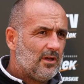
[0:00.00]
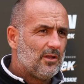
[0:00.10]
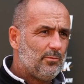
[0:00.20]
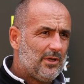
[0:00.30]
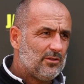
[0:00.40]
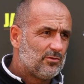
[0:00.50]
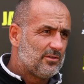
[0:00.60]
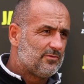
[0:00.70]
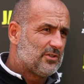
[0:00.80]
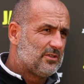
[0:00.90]
No no to
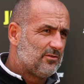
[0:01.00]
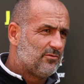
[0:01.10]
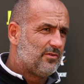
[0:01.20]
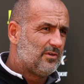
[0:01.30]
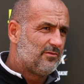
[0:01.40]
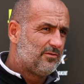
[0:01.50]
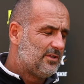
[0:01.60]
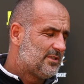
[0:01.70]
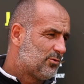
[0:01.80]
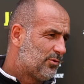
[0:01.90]
jest ważne. No, w, w
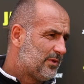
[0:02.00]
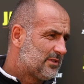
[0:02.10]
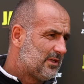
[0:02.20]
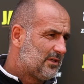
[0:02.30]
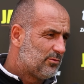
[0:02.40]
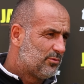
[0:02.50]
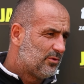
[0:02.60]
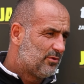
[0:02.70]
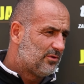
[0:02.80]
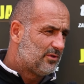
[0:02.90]
Lidze Europejskiej grał
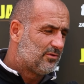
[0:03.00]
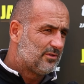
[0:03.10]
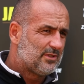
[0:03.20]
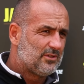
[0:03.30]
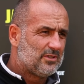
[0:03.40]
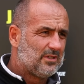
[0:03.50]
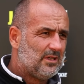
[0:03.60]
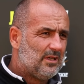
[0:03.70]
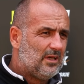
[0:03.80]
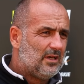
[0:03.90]
długo i to jest też
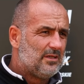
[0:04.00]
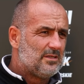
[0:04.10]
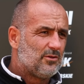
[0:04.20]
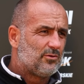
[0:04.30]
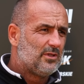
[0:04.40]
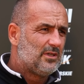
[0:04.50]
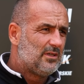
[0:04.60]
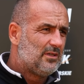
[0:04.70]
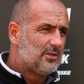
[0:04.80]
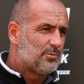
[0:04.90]

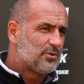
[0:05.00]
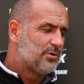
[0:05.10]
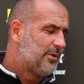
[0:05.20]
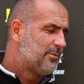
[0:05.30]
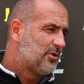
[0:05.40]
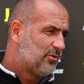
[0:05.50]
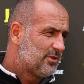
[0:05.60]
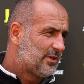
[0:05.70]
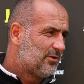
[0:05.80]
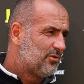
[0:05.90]
istotne i też potrzebujemy kogoś
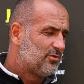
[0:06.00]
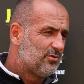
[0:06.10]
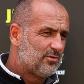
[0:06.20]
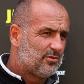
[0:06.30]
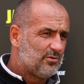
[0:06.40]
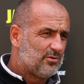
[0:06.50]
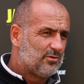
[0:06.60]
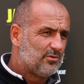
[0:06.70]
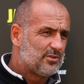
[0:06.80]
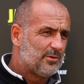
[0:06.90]
takiego, kto, kto,
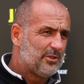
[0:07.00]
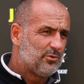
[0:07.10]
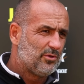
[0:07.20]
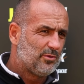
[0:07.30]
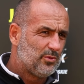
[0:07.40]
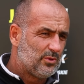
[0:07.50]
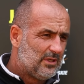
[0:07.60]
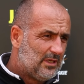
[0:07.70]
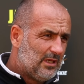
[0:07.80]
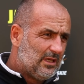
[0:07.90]
kto to scementuje, bo
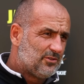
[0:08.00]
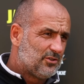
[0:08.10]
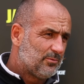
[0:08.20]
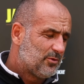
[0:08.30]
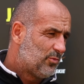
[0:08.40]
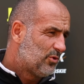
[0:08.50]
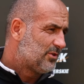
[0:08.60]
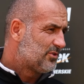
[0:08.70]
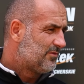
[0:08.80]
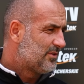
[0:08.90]
gdzieś tam ten blok
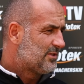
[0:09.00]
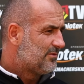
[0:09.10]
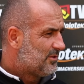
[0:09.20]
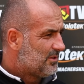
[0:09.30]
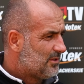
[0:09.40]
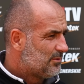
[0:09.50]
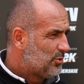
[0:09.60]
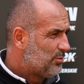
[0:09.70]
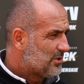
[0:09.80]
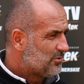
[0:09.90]
nasz defensywny
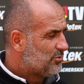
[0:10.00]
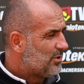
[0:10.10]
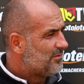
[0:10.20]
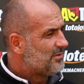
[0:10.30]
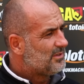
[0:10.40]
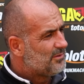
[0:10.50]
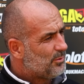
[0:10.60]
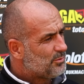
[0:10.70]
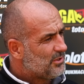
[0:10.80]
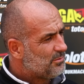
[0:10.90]
był bardzo dziurawy w
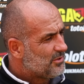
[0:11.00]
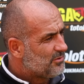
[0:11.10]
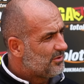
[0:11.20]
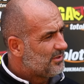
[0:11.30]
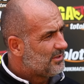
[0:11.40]
poprzednim sezonie.